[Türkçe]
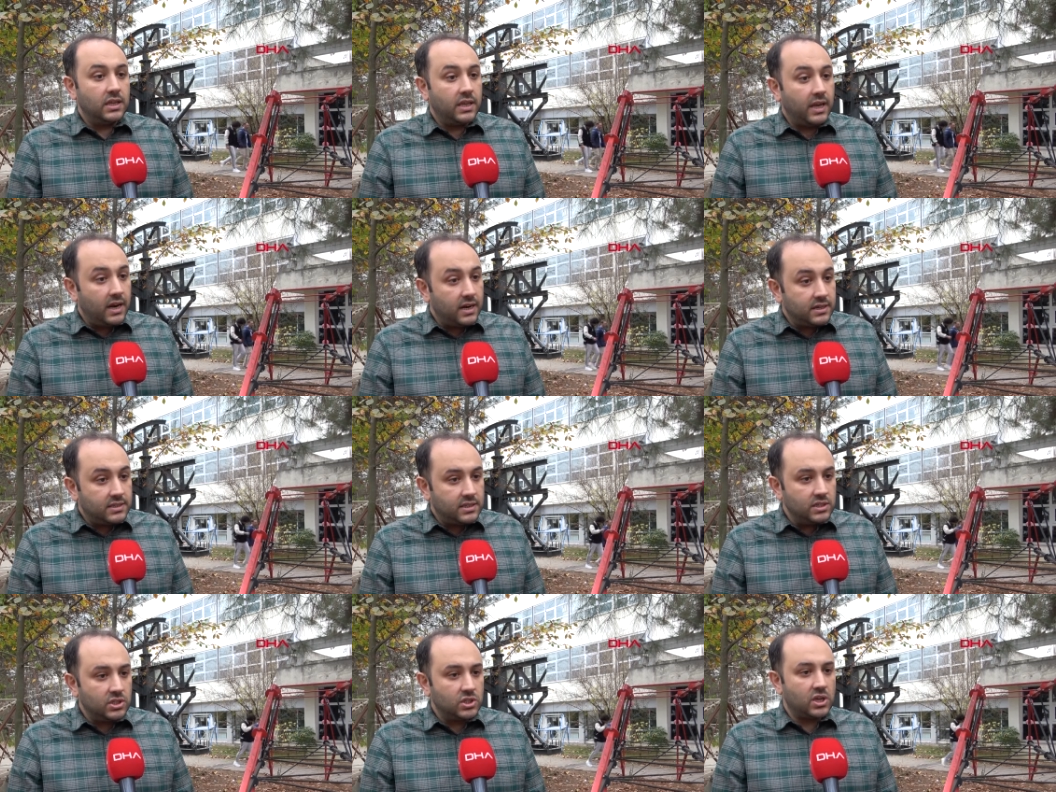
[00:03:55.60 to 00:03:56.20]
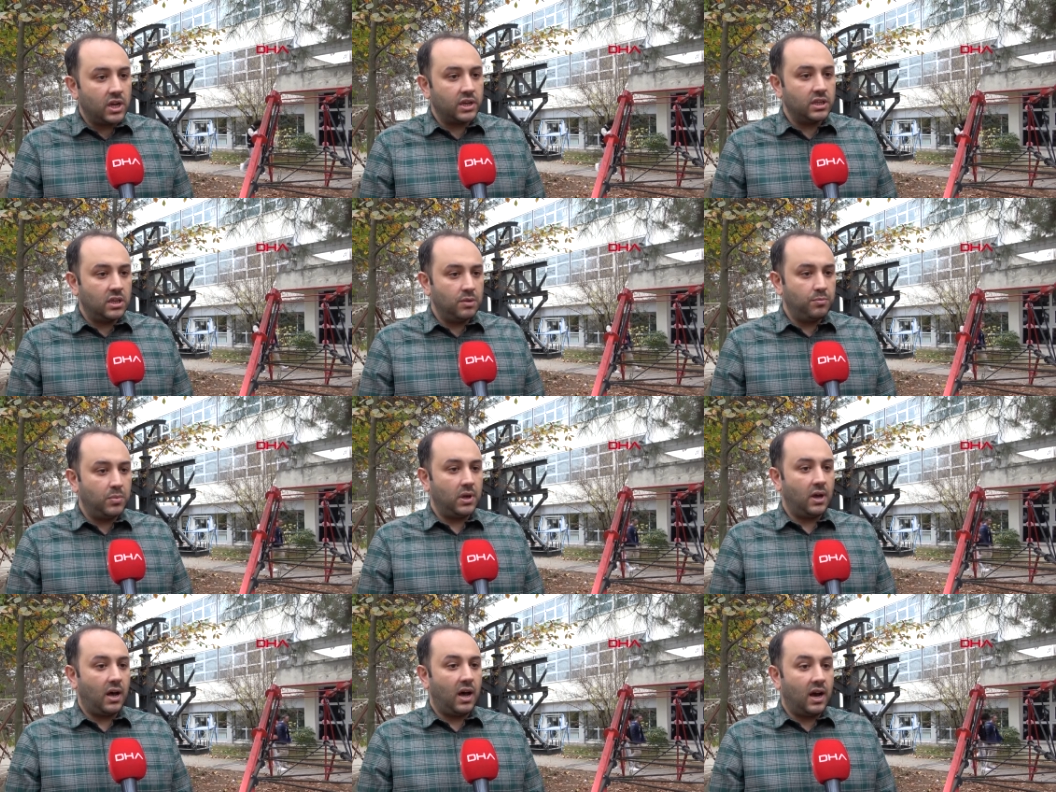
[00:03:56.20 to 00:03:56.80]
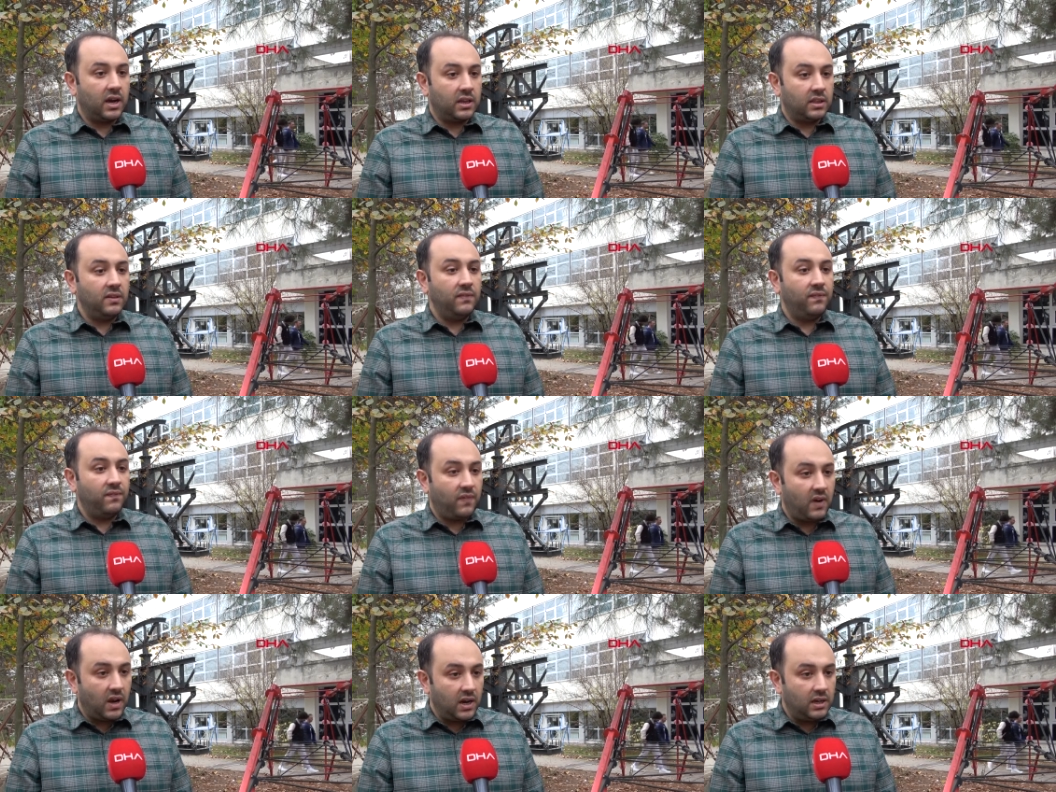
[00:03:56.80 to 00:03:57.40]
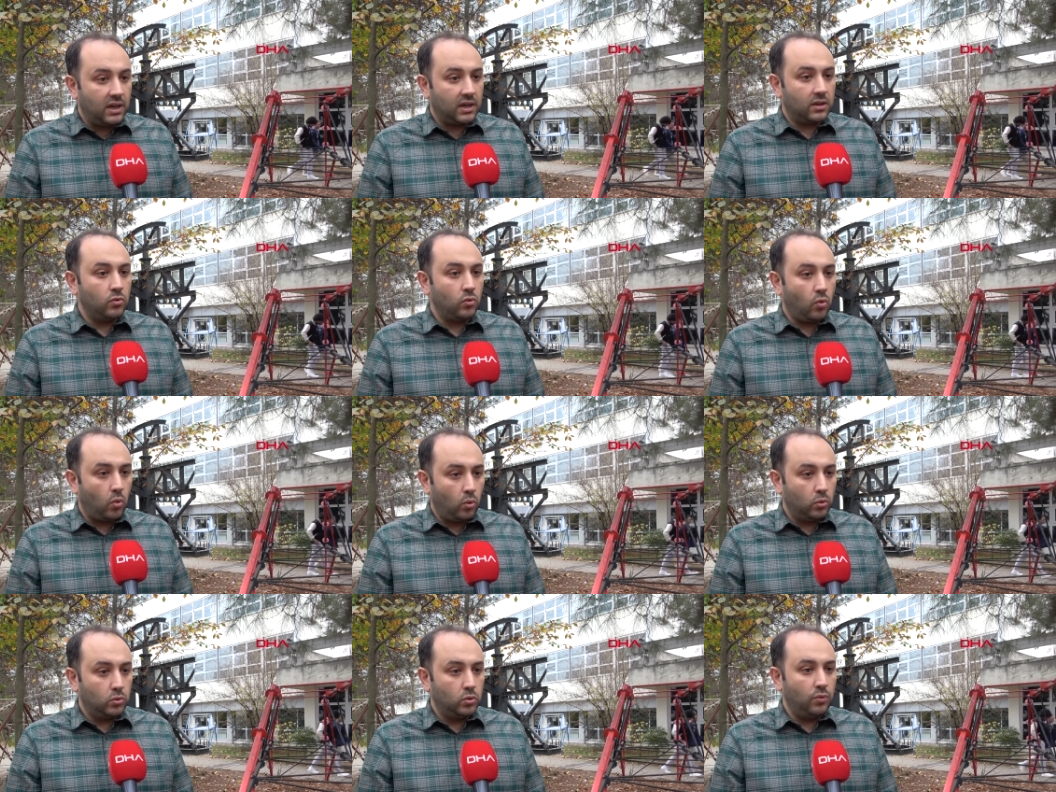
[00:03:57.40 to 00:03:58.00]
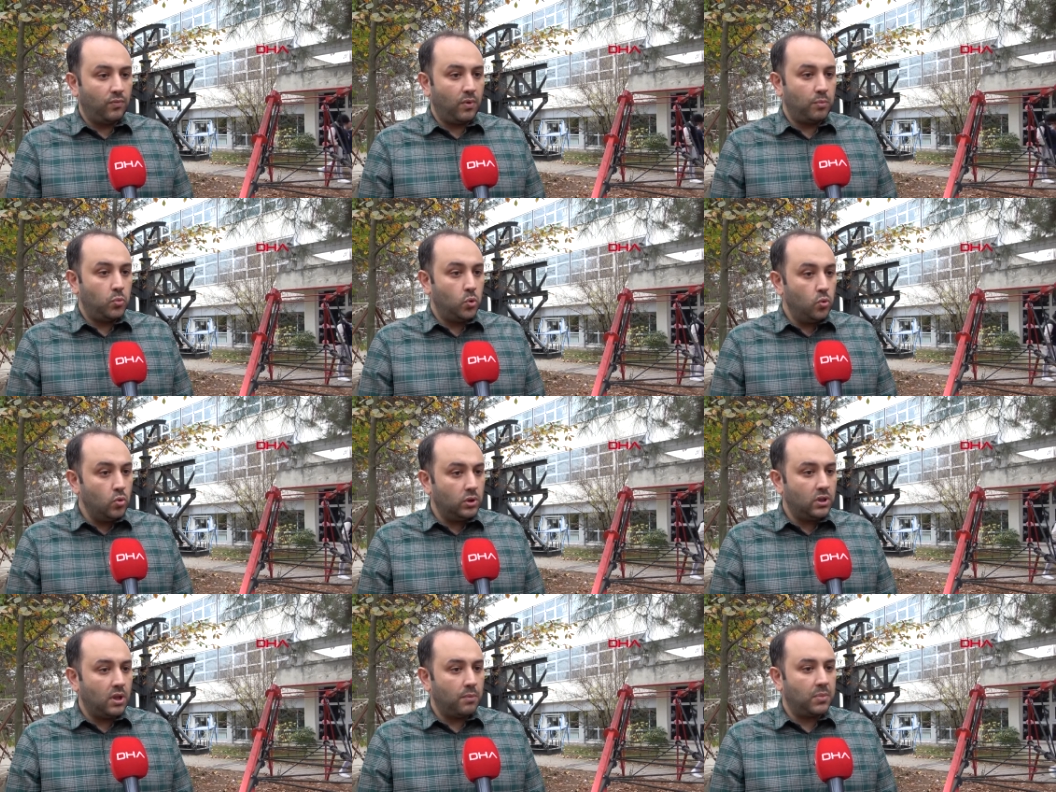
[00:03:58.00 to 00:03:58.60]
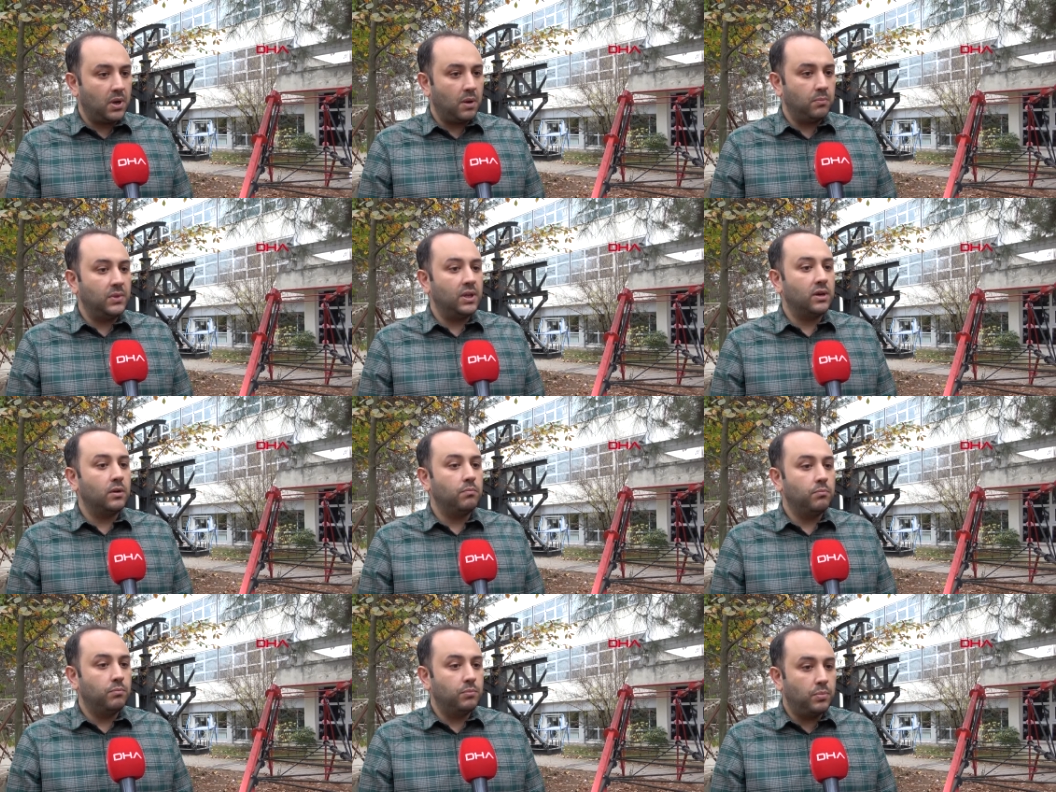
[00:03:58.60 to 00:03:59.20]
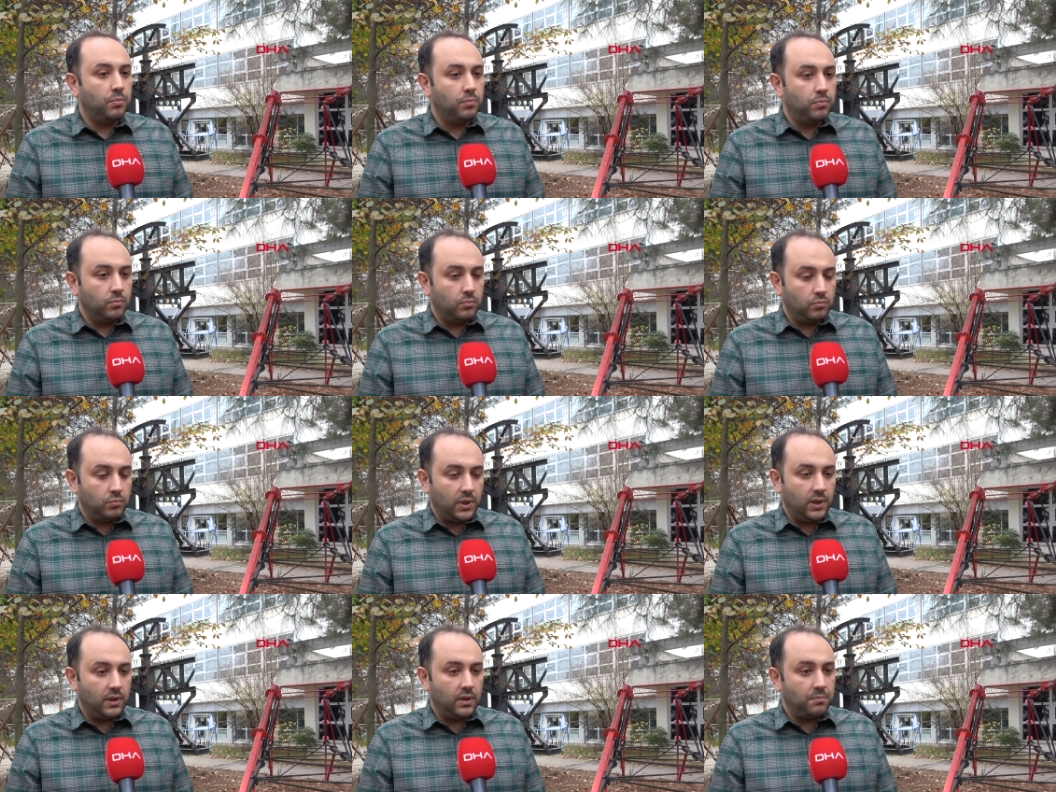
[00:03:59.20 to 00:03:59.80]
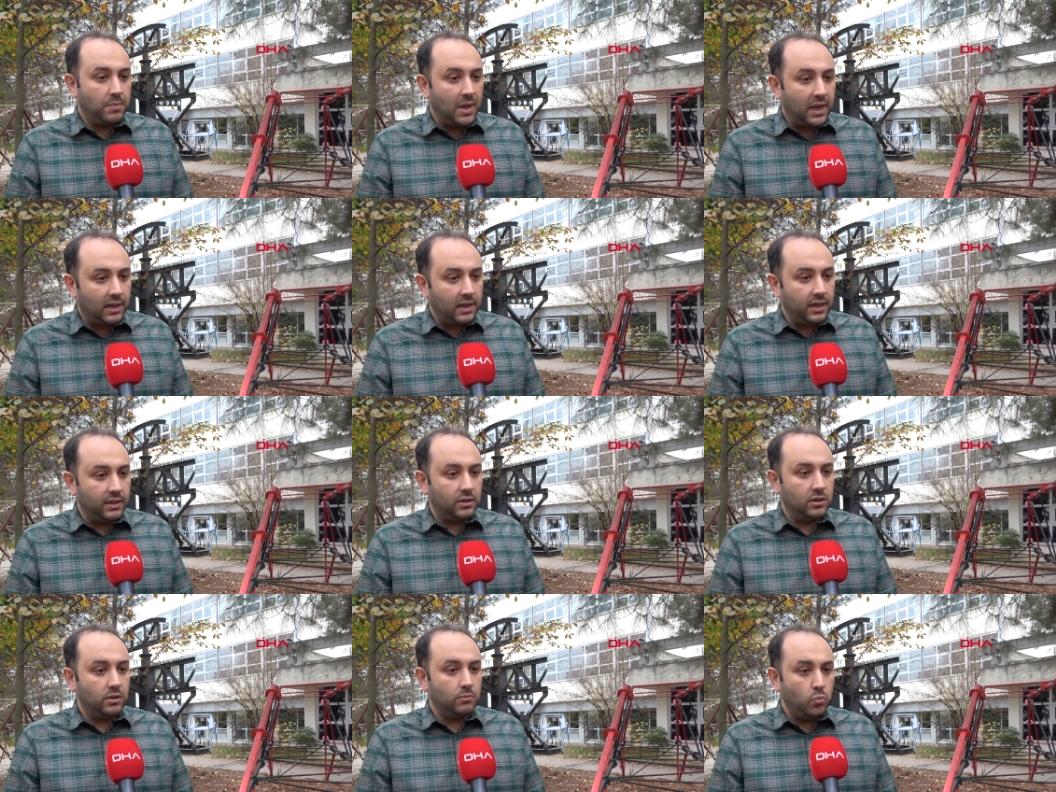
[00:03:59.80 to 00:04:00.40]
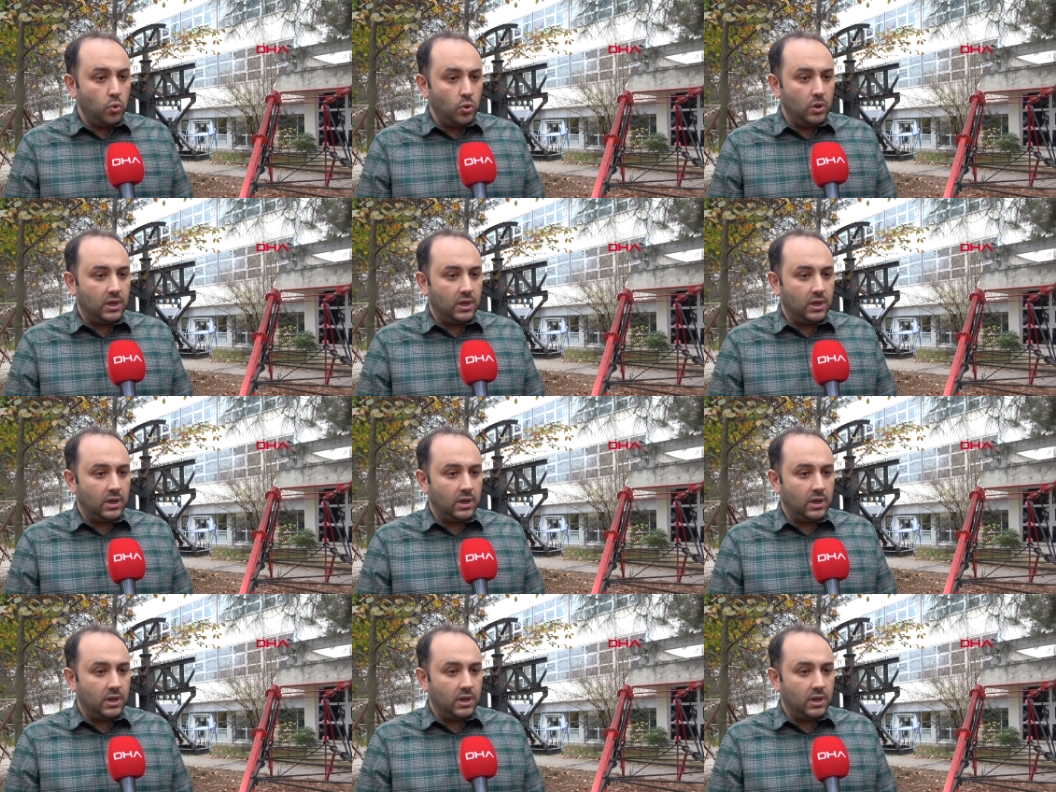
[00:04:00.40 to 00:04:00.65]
Erzincan gibi aktif fayların olduğu ve büyük depremlerin e, beklendiği bu